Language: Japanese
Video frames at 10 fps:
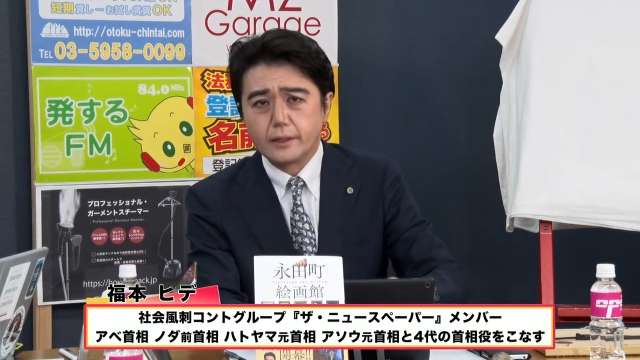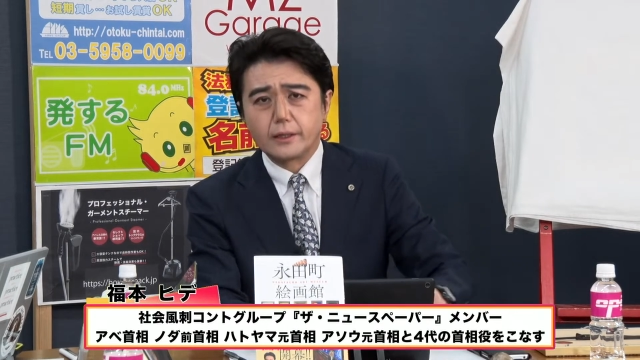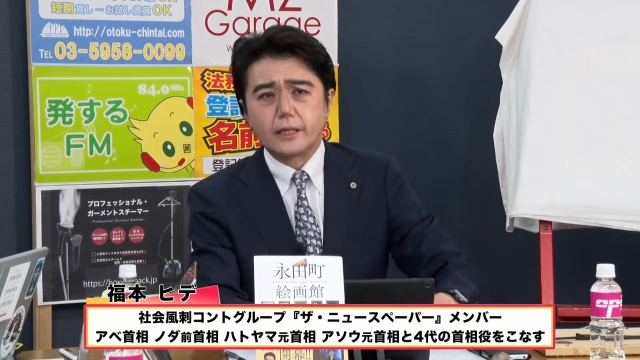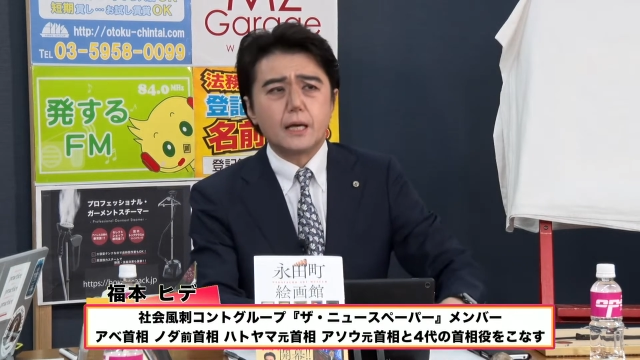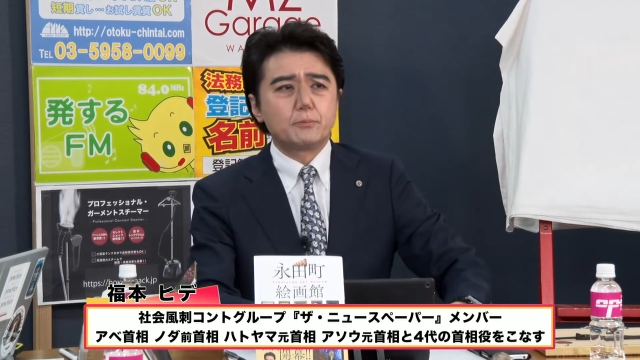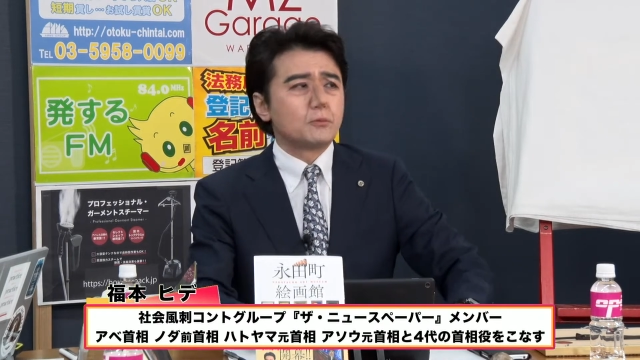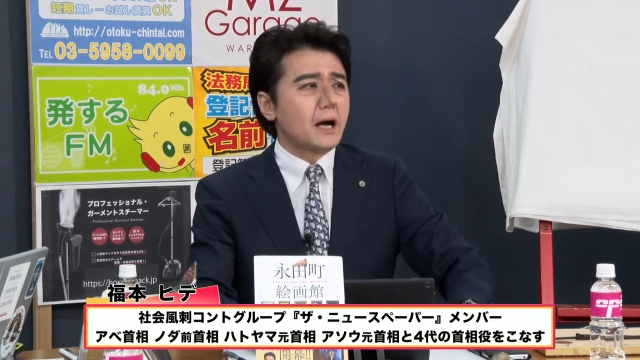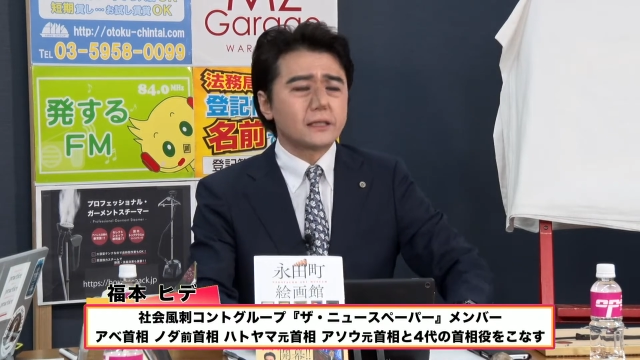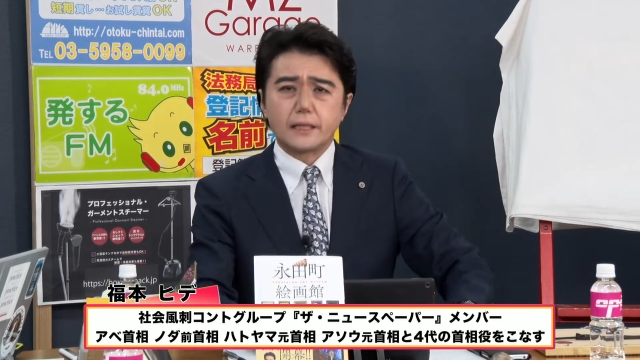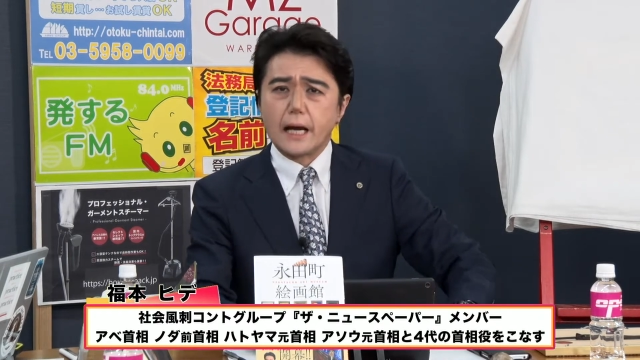テープ
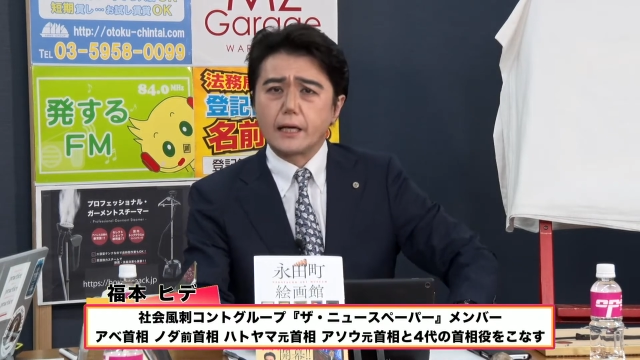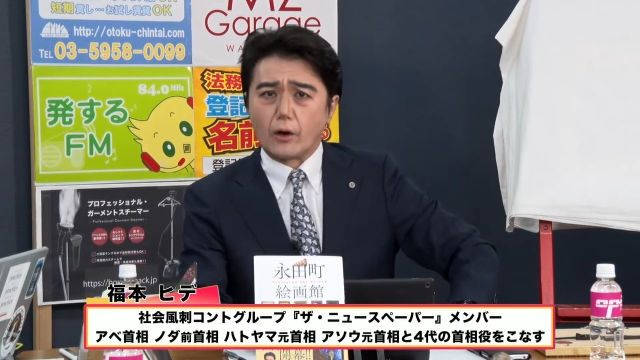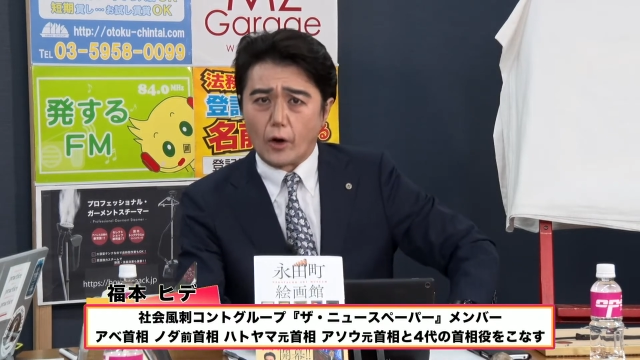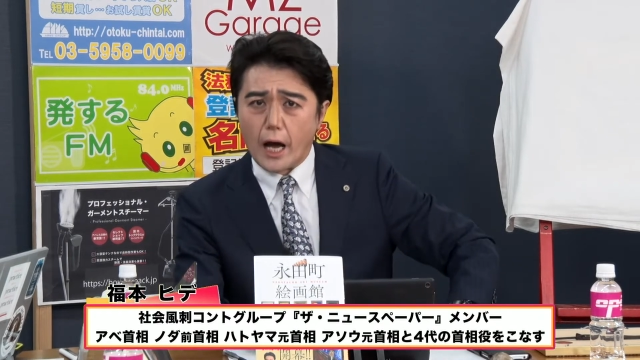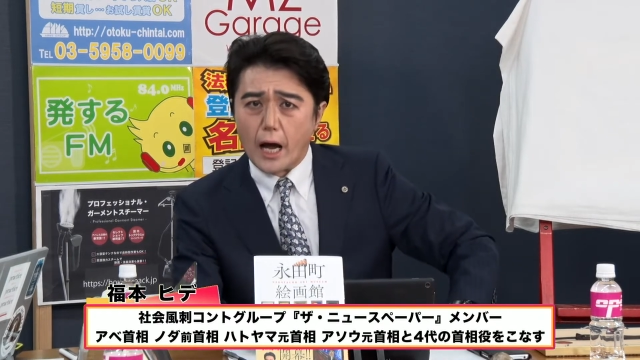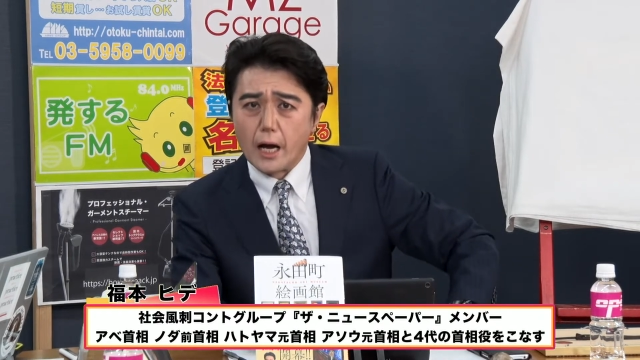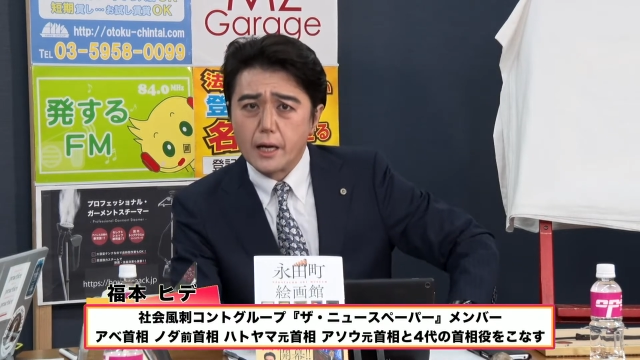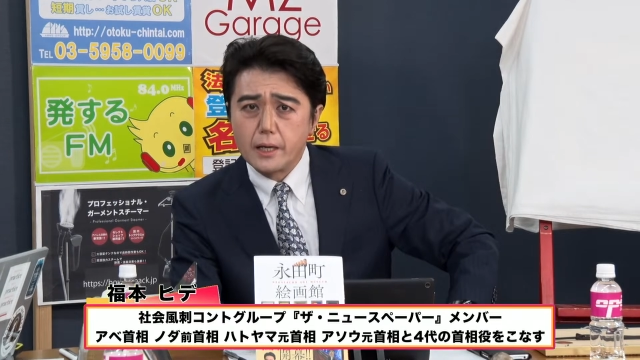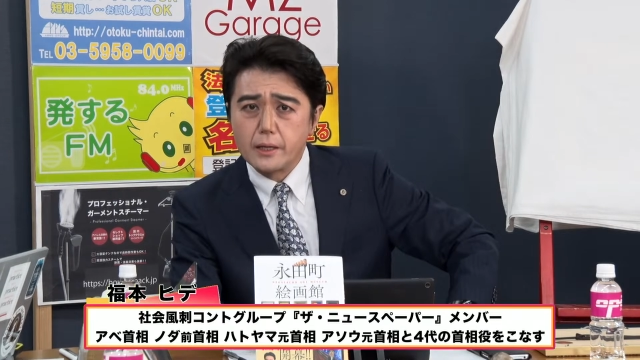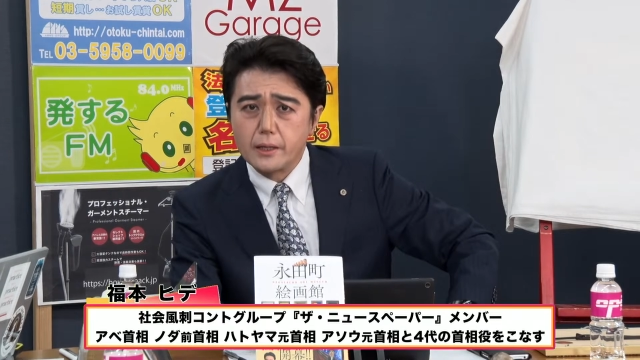回してないやろうな。
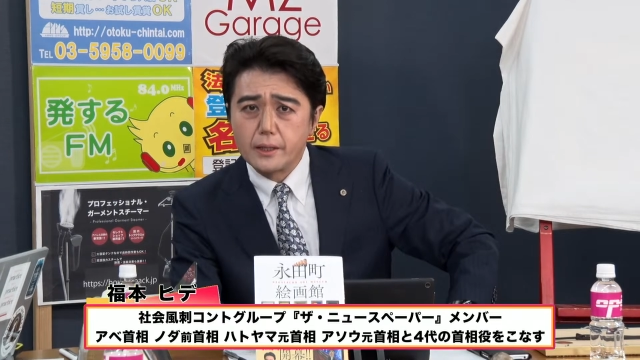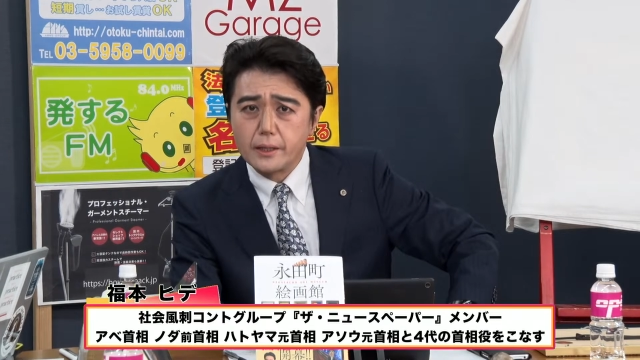今